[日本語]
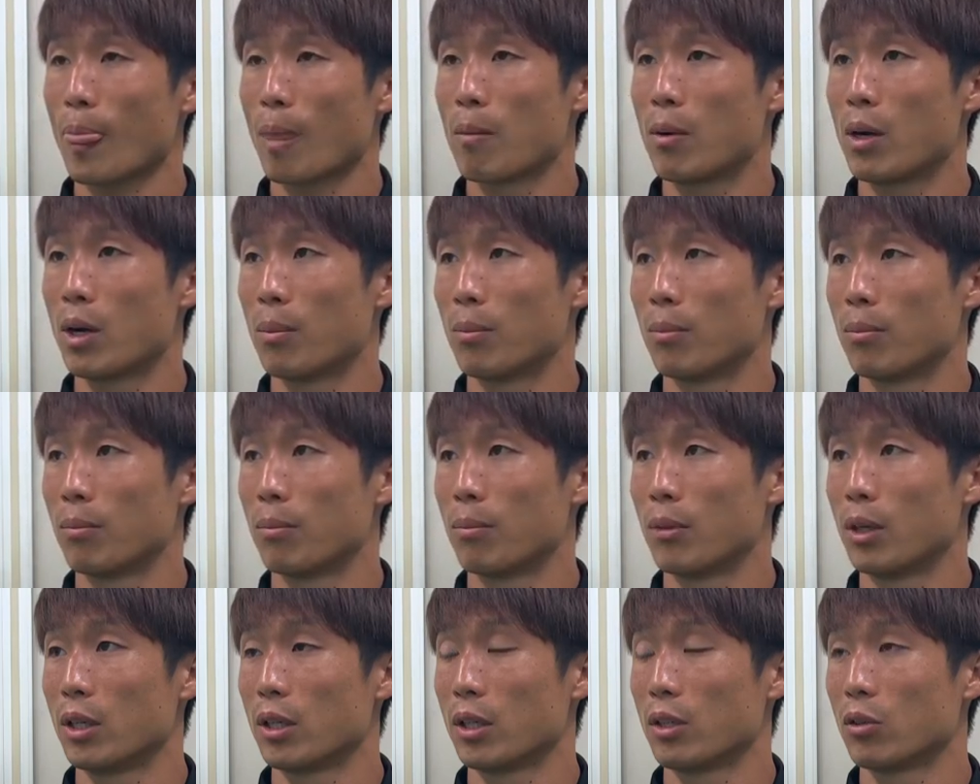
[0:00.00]
まあ、
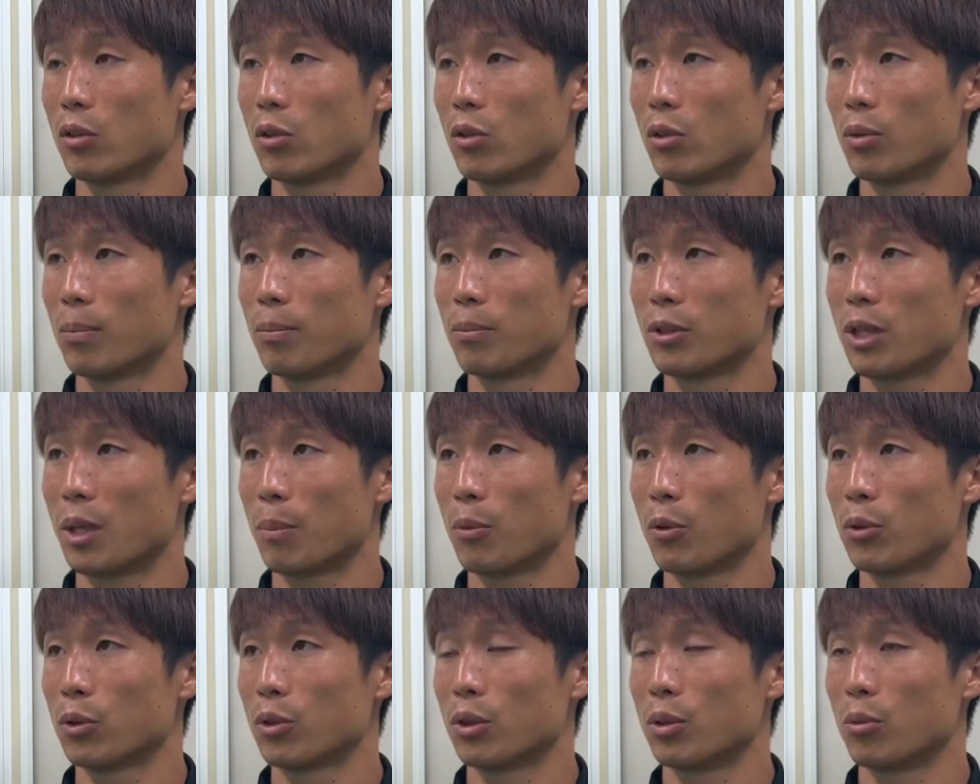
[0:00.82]
周りの
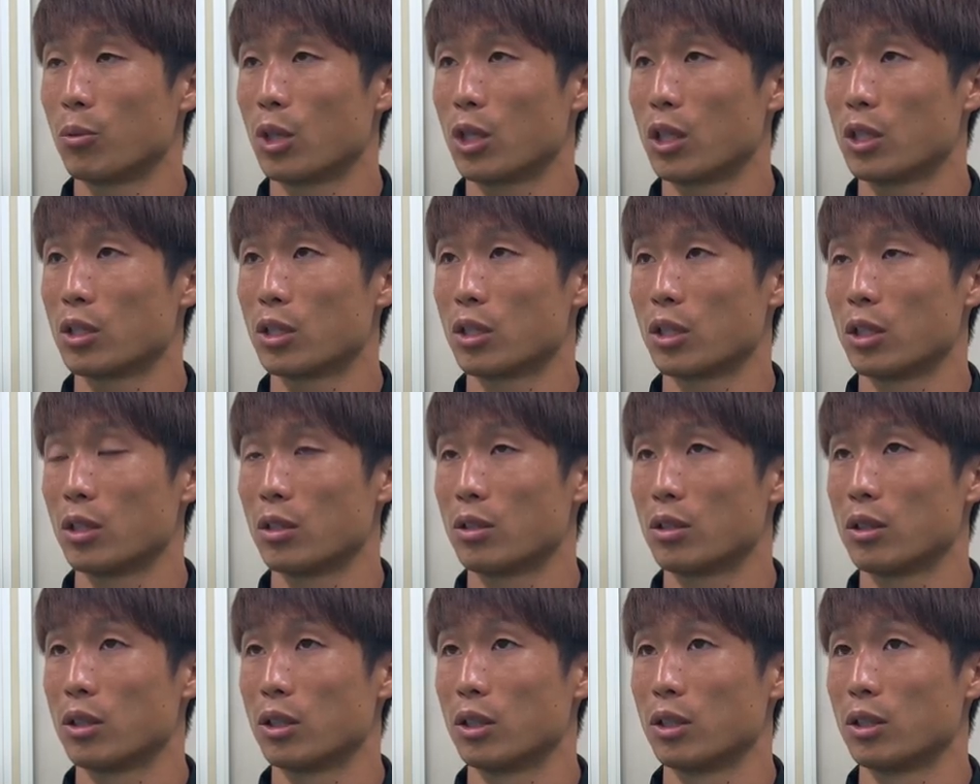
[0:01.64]
サポートにも感謝で
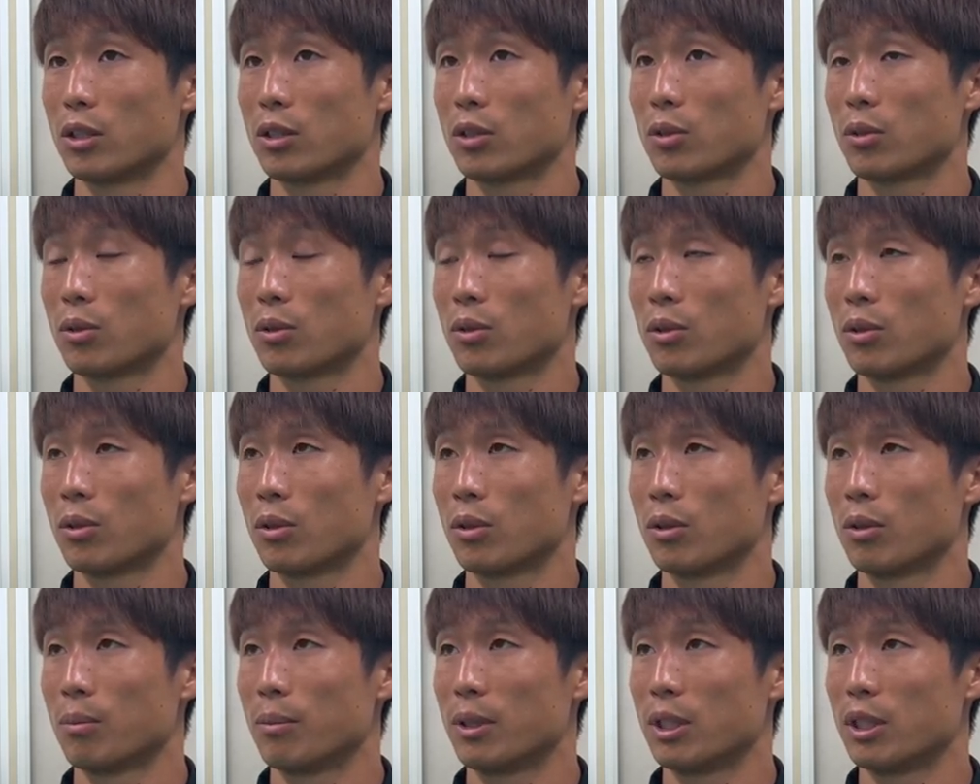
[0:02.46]
すし、その、
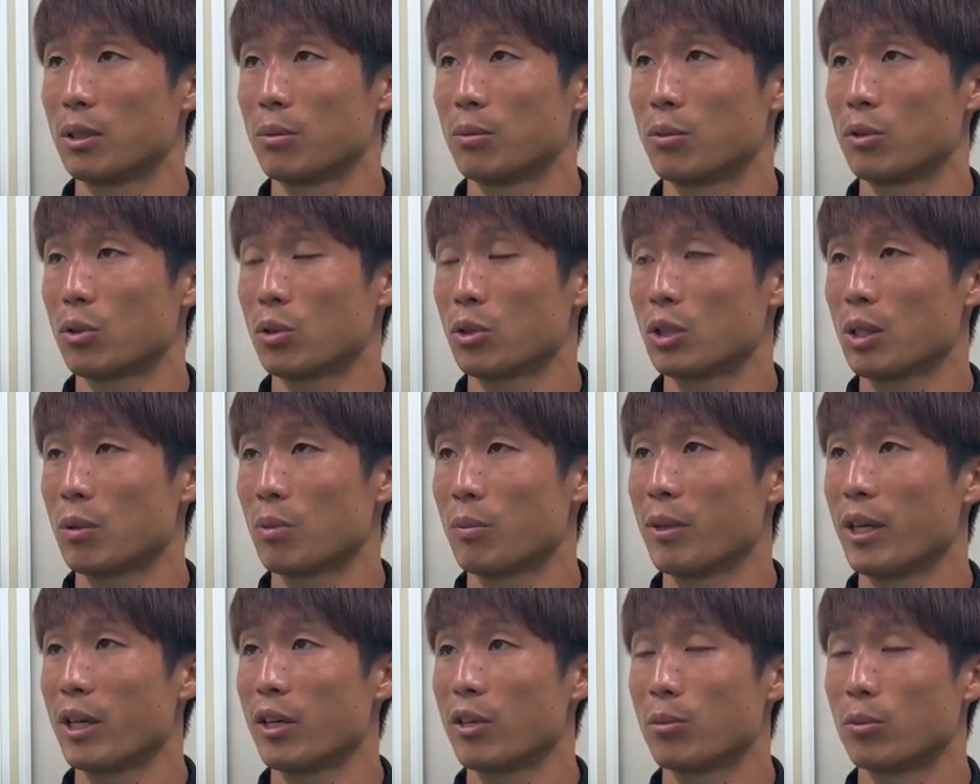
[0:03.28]
まあ自分として
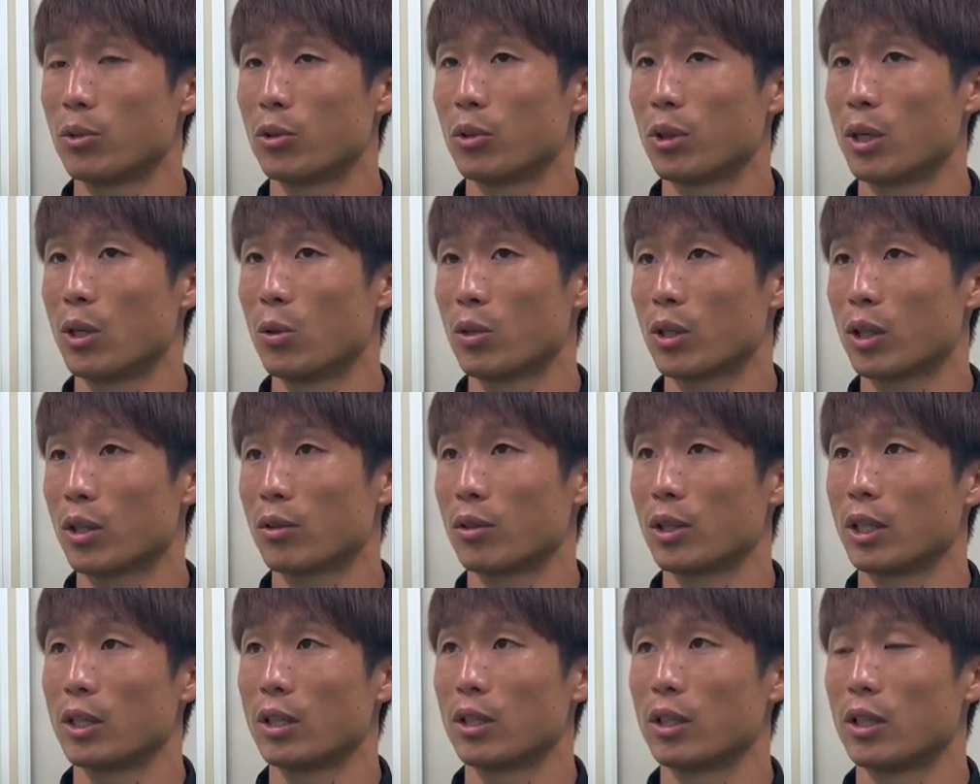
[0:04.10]
も見えるものが大き
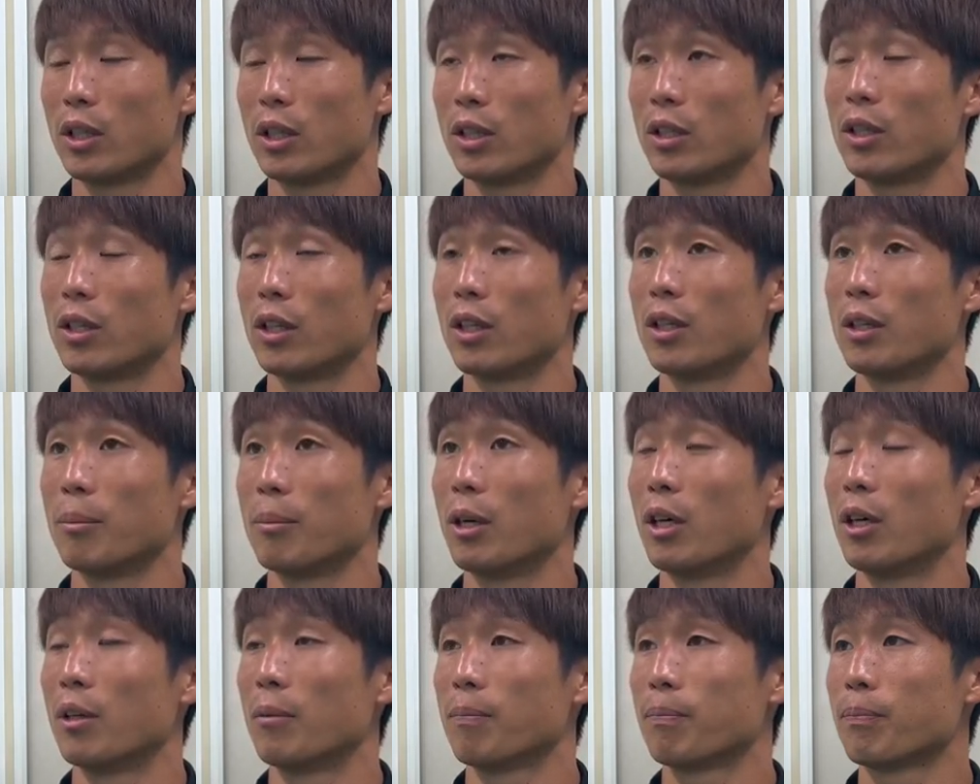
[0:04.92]
くなっていて、
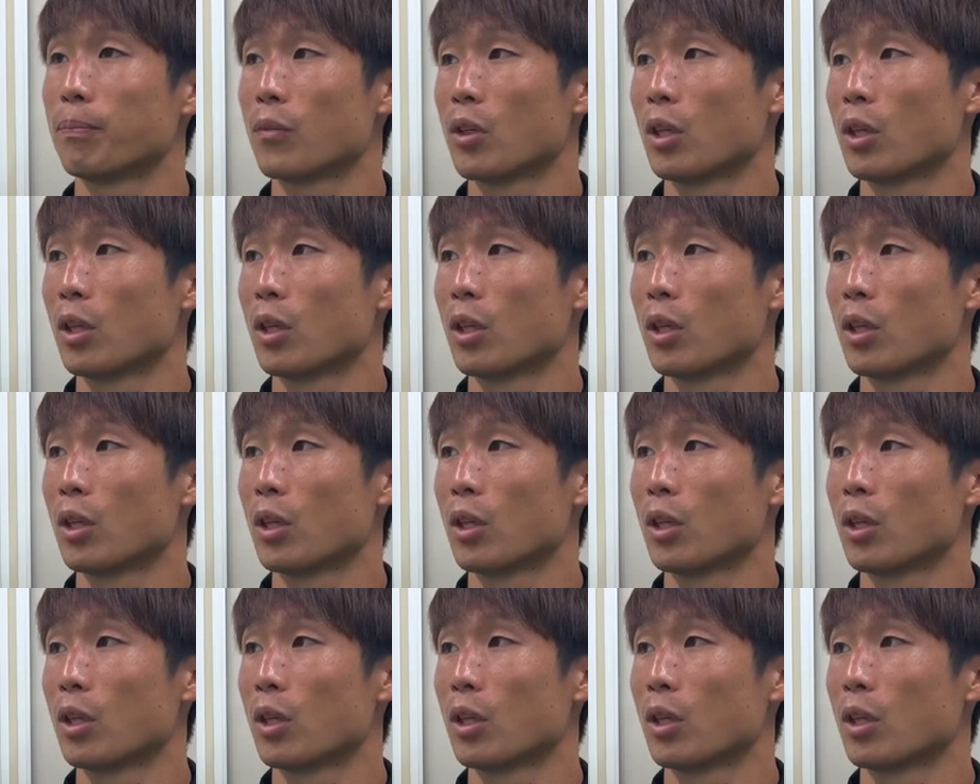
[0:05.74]
今、